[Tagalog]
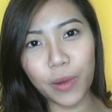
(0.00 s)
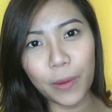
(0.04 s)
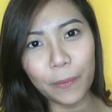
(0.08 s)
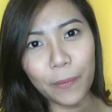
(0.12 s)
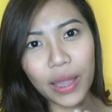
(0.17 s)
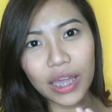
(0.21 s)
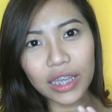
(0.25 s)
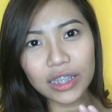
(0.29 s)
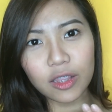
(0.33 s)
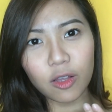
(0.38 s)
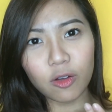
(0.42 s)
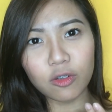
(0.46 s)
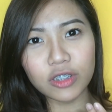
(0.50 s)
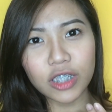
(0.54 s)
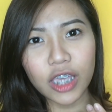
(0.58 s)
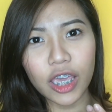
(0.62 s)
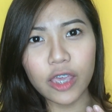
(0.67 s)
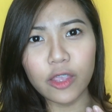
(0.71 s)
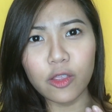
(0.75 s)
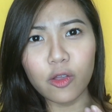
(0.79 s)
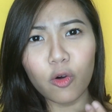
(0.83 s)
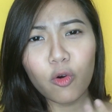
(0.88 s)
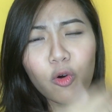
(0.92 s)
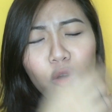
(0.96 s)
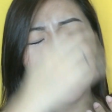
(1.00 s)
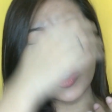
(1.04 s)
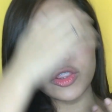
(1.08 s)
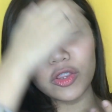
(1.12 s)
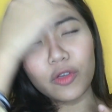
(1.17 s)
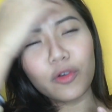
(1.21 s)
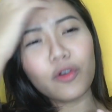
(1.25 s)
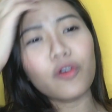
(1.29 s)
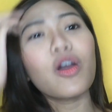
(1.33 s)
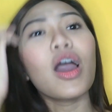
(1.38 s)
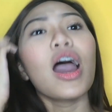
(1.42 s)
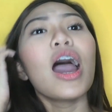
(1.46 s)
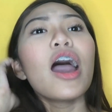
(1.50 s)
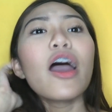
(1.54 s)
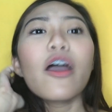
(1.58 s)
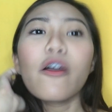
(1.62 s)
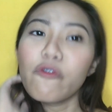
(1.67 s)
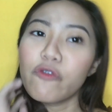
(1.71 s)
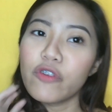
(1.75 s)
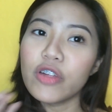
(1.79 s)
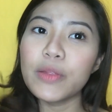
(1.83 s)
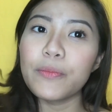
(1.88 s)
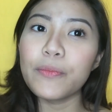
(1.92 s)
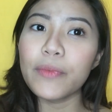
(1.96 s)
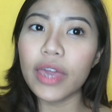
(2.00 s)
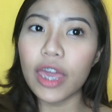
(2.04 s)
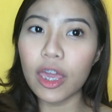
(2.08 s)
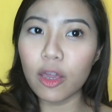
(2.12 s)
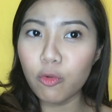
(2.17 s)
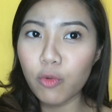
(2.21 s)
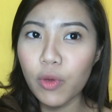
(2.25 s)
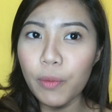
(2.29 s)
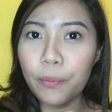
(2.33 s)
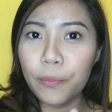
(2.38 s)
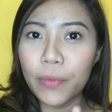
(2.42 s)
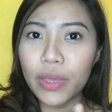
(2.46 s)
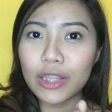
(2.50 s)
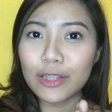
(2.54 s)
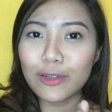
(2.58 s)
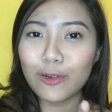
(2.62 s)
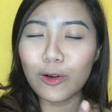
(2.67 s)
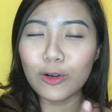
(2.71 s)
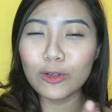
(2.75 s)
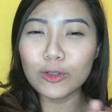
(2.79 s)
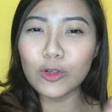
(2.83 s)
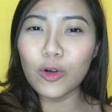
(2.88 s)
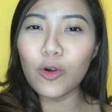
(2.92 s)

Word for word: papakita ko sa inyo kung ano yung filming equipment ko.